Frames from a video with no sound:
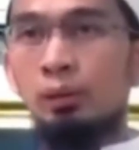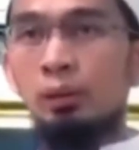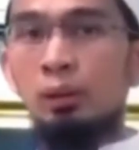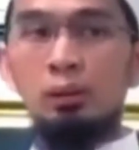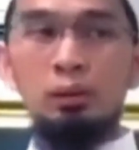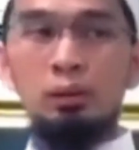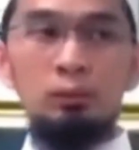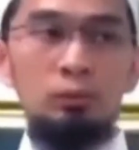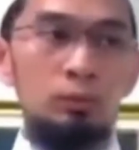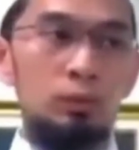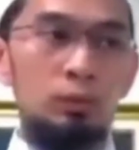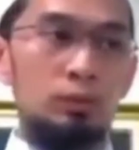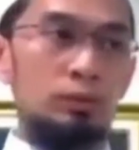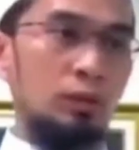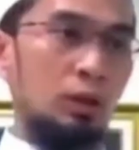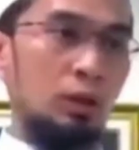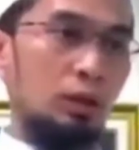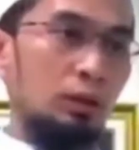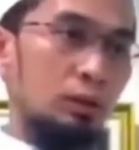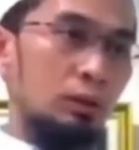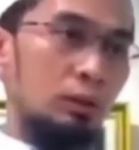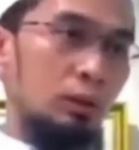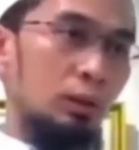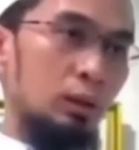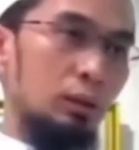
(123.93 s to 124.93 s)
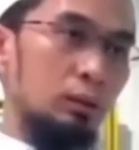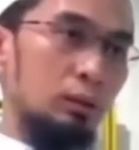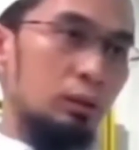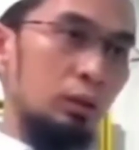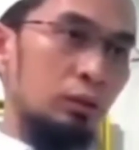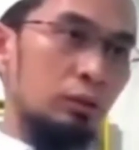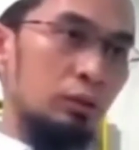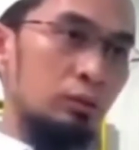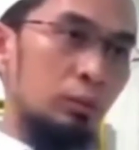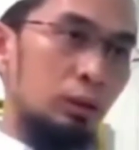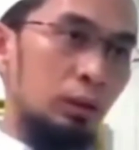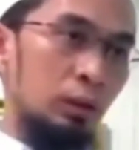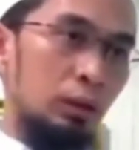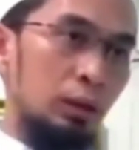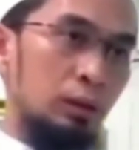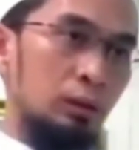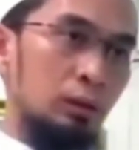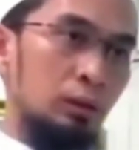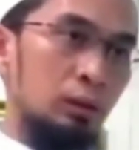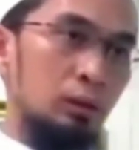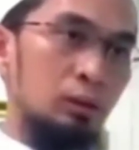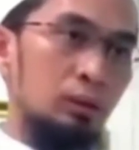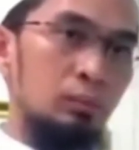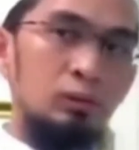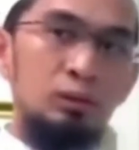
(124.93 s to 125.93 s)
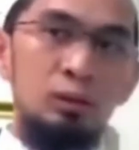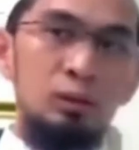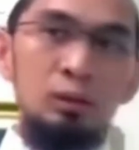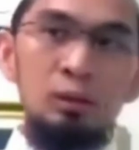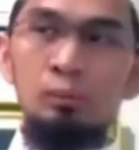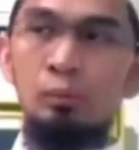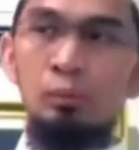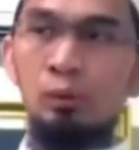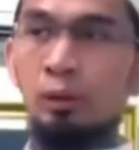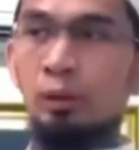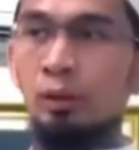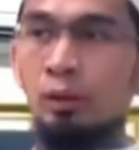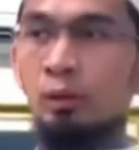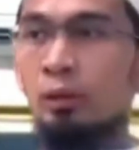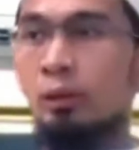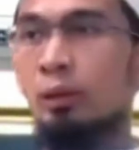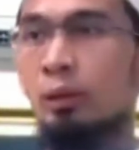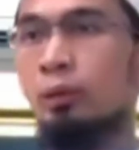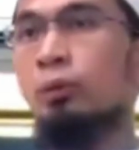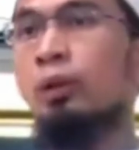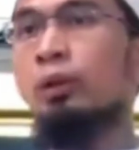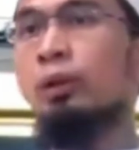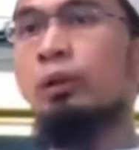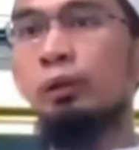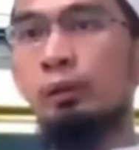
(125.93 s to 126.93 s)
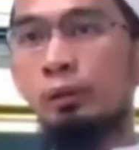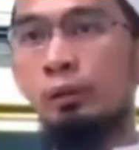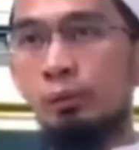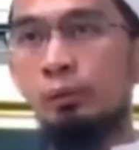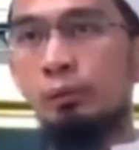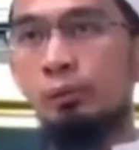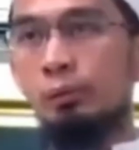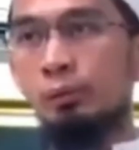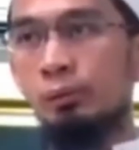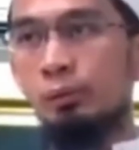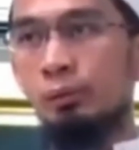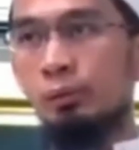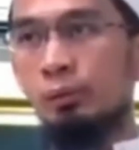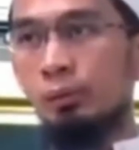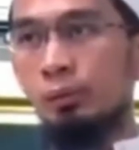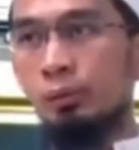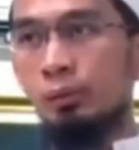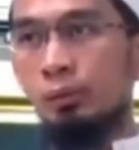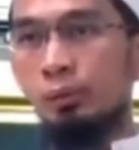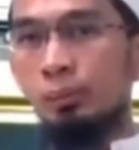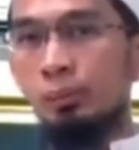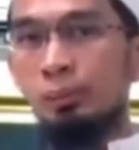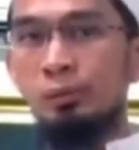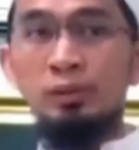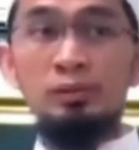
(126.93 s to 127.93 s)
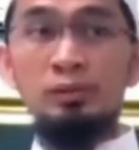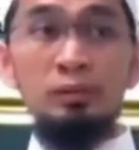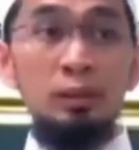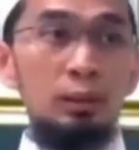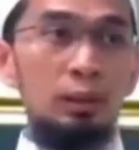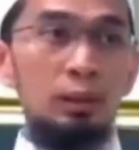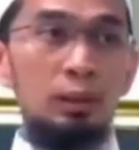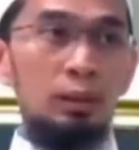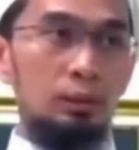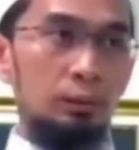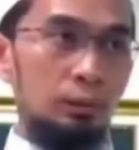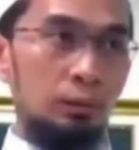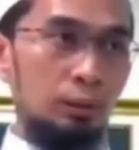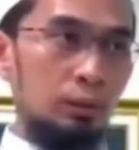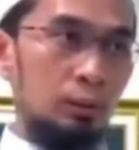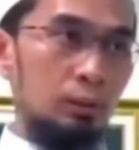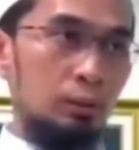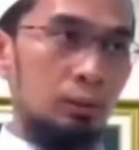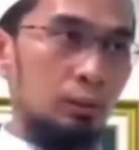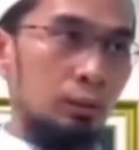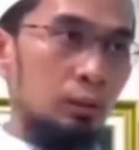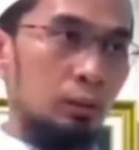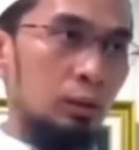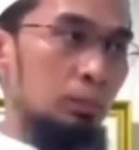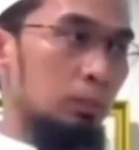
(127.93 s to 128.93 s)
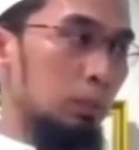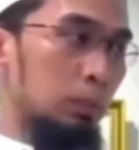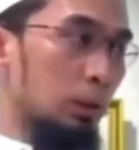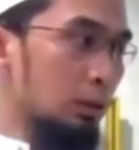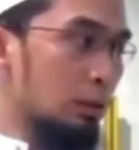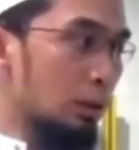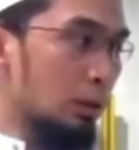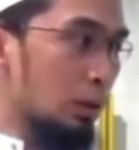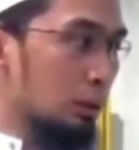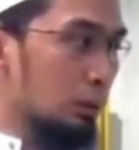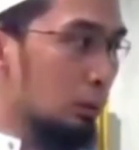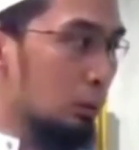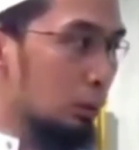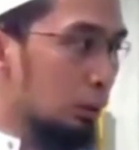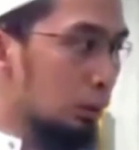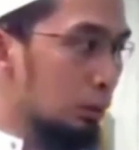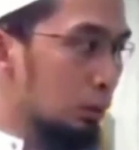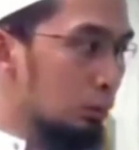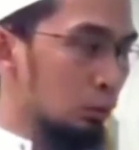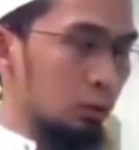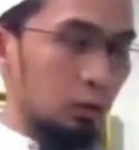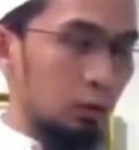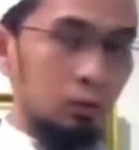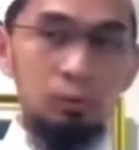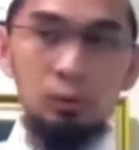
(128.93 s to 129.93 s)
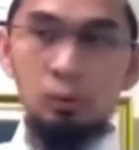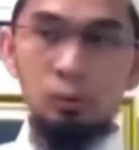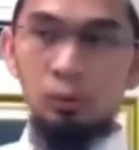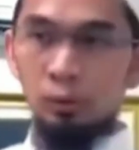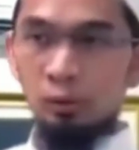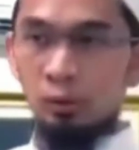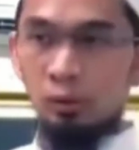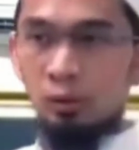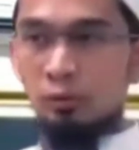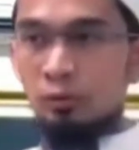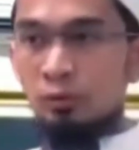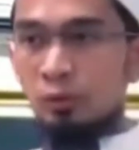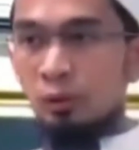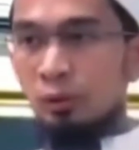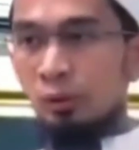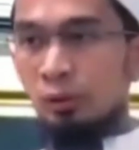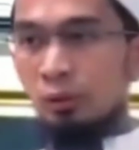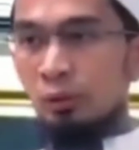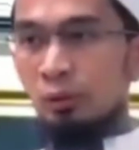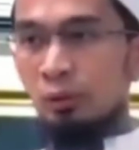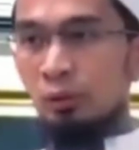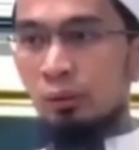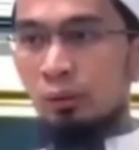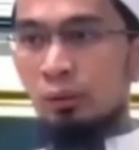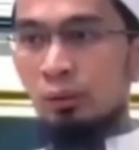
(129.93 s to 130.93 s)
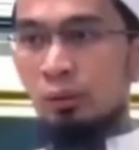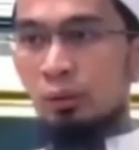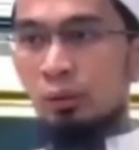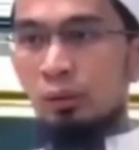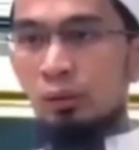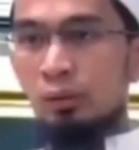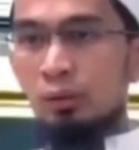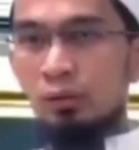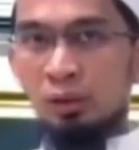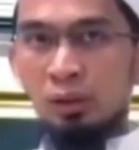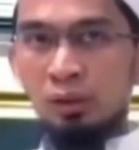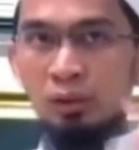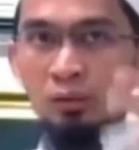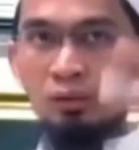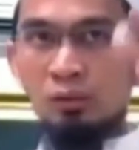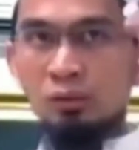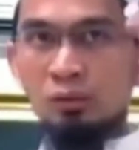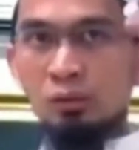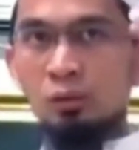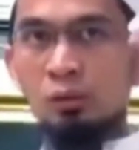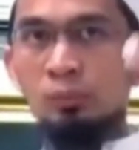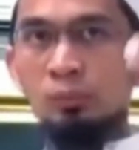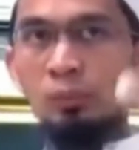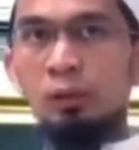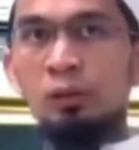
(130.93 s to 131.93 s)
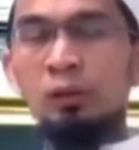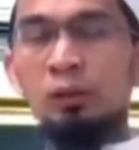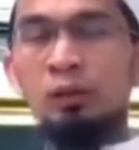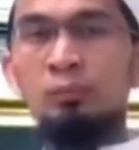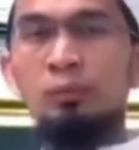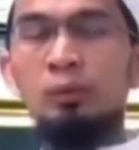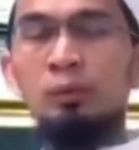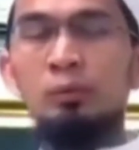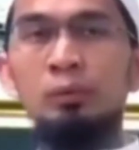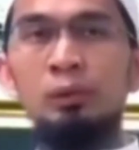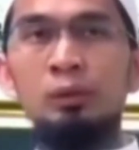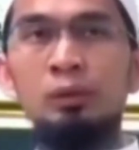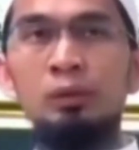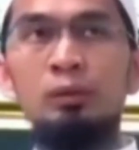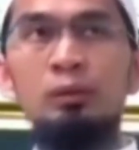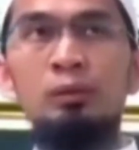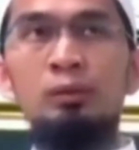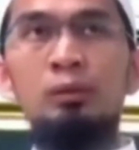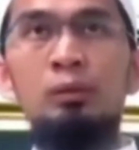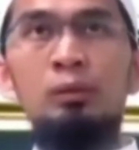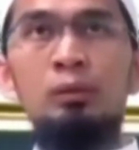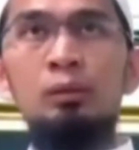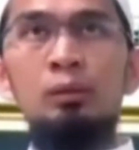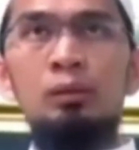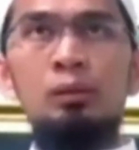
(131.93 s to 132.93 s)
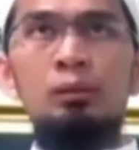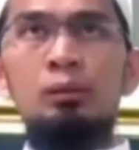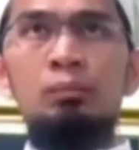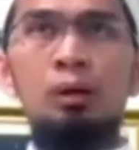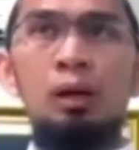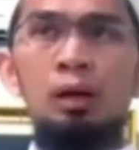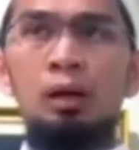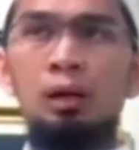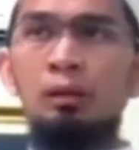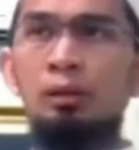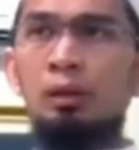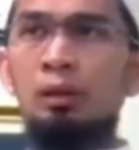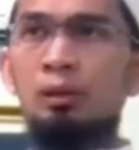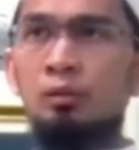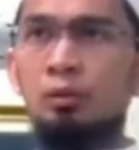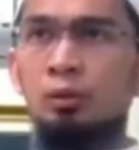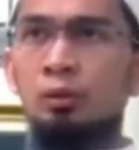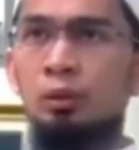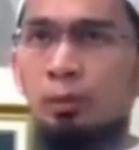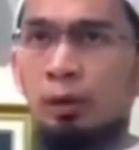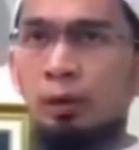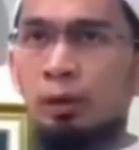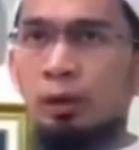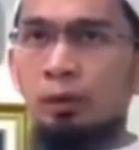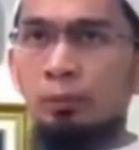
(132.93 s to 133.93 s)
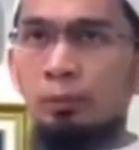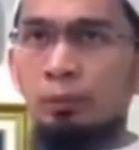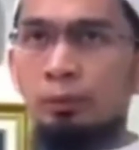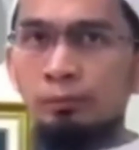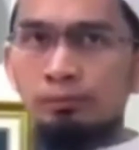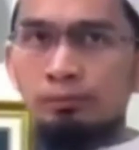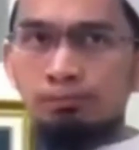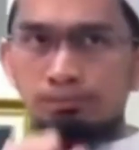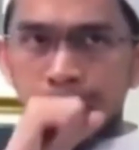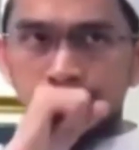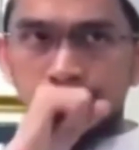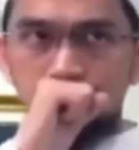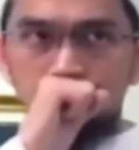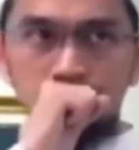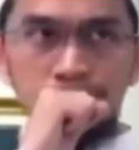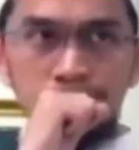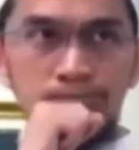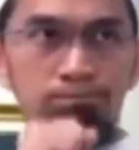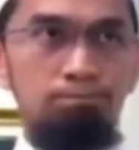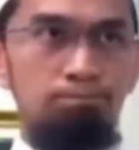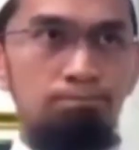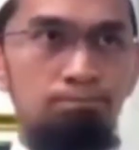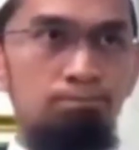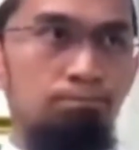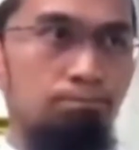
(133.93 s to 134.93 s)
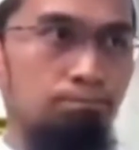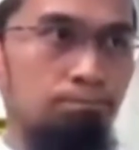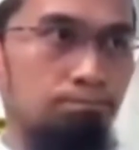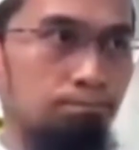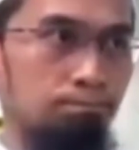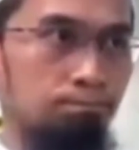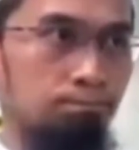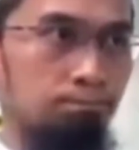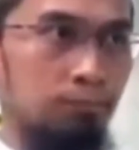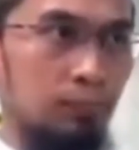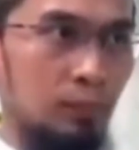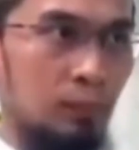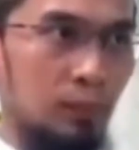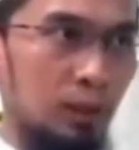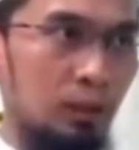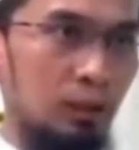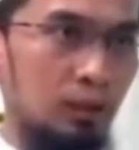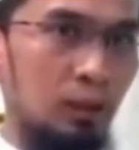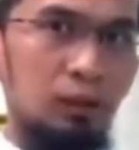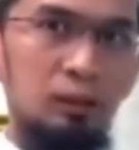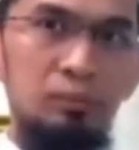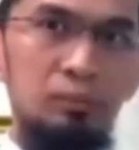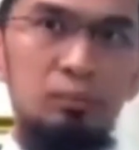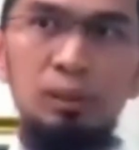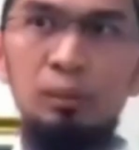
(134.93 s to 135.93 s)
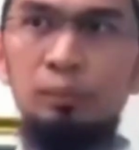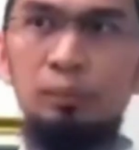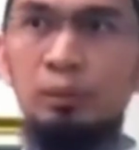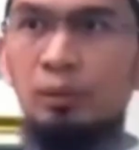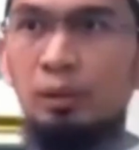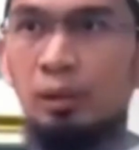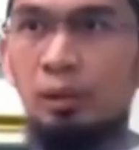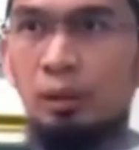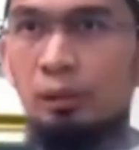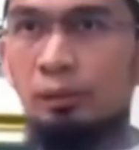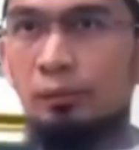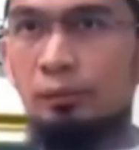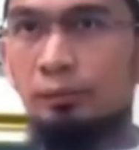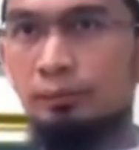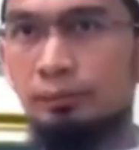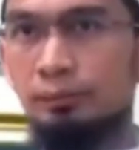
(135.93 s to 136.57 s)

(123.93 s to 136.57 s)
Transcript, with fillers: Kalau ibu baca hadis dengan terjemahan, itu besar kemungkinan keliru nantinya. Bisa salah gitu ya. Jadi pelajari dulu ilmunya baru kita tafsirkan. Saya kasih contoh paling gampang begini. Makan yang sunnah pakai apa? Ketangan. Berapa jari?